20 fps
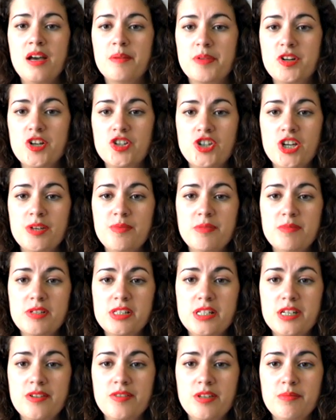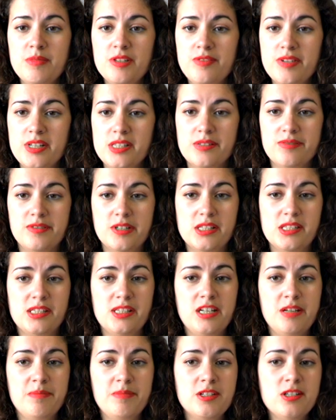Проезжая мимо деревни Медведевка,
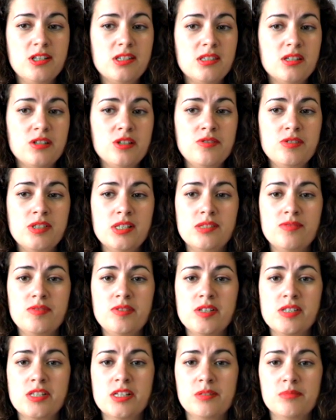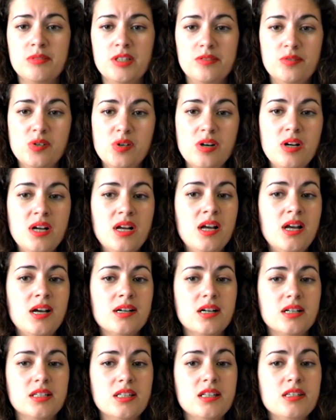Серебряный становится свидетелем того,
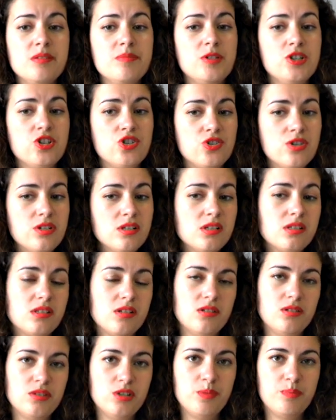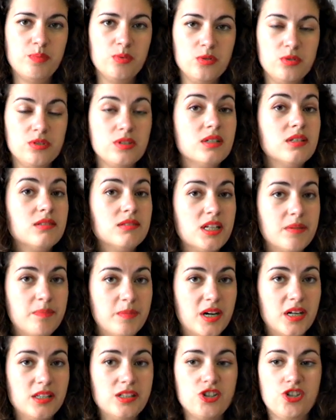как на небольшой населенный пункт
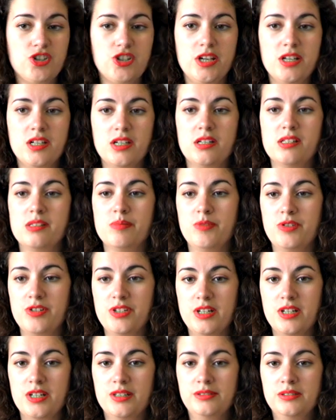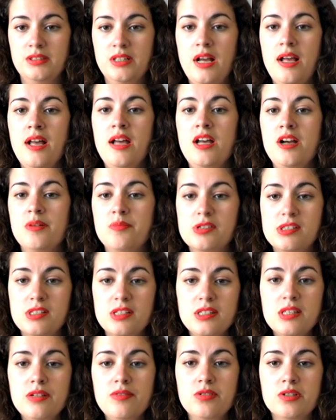напала шайка разбойников –
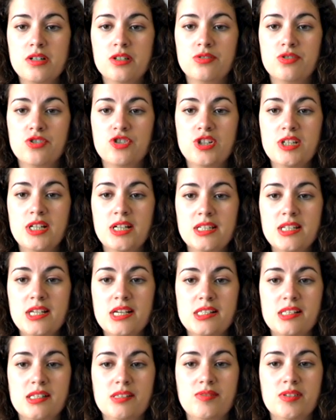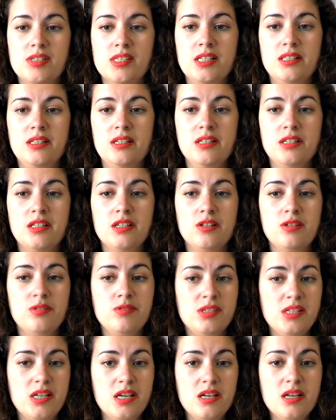После того, как дружина князя связала лихих
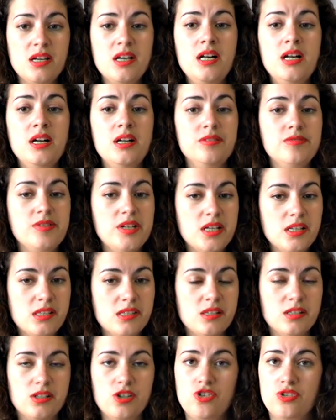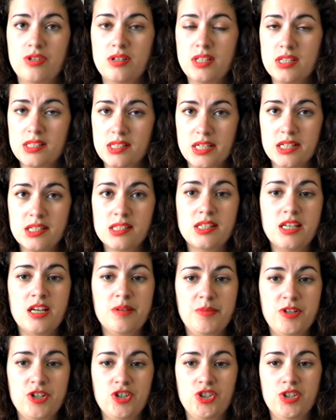людей, выяснилось, что это царские
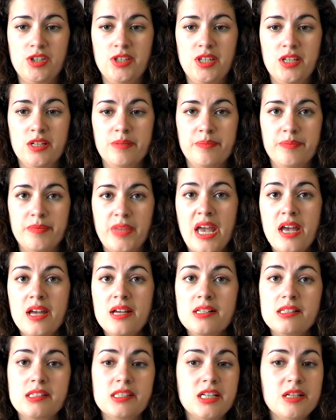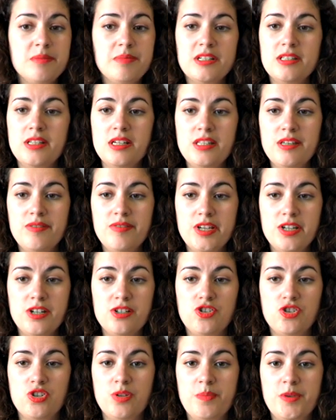опричники. Серебряный не
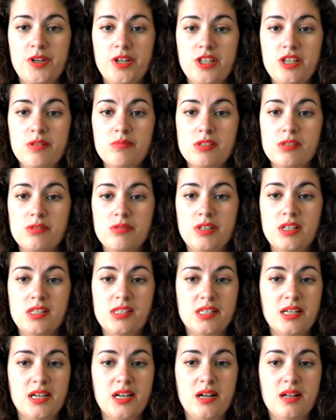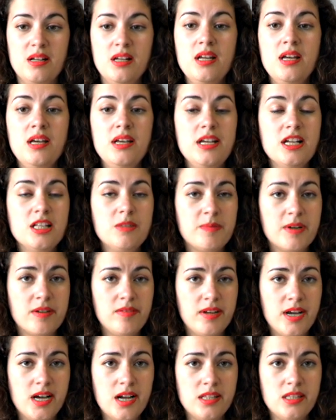верит, что перед ним слуги царя, и
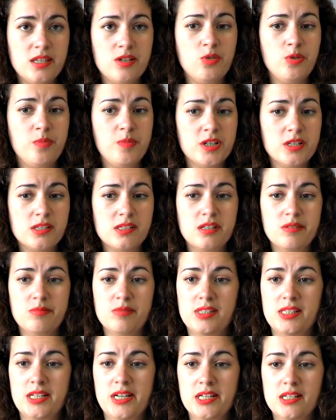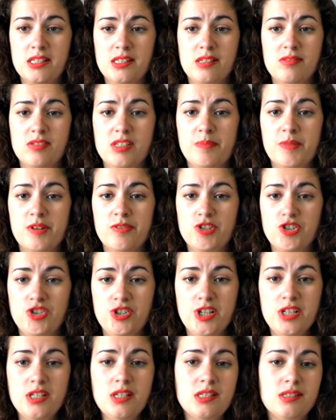отправляет их к губернскому старости в
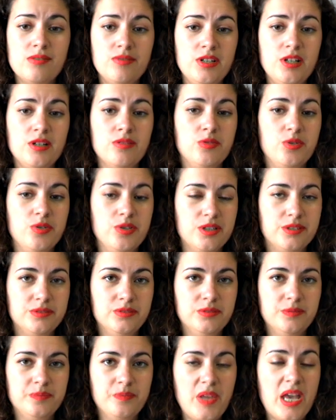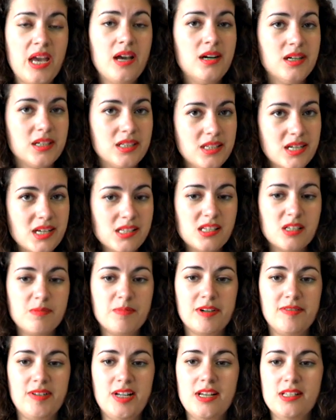сопровождении своих воинов. Князь
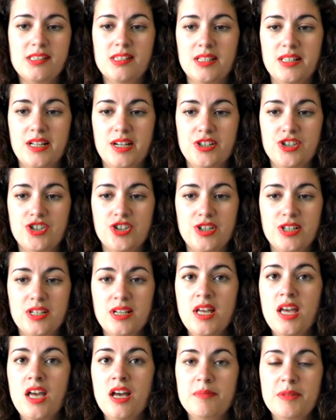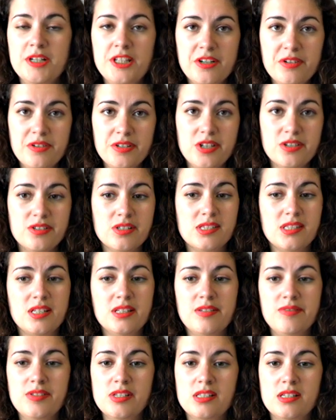отправляется дальше. По дороге он
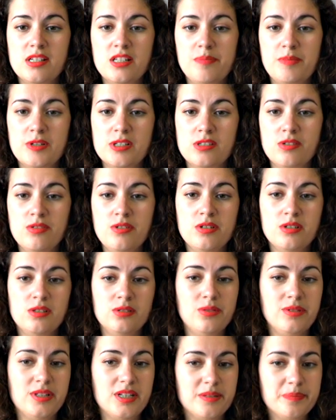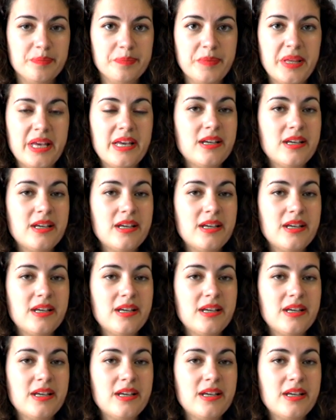остановился на постой колдуна.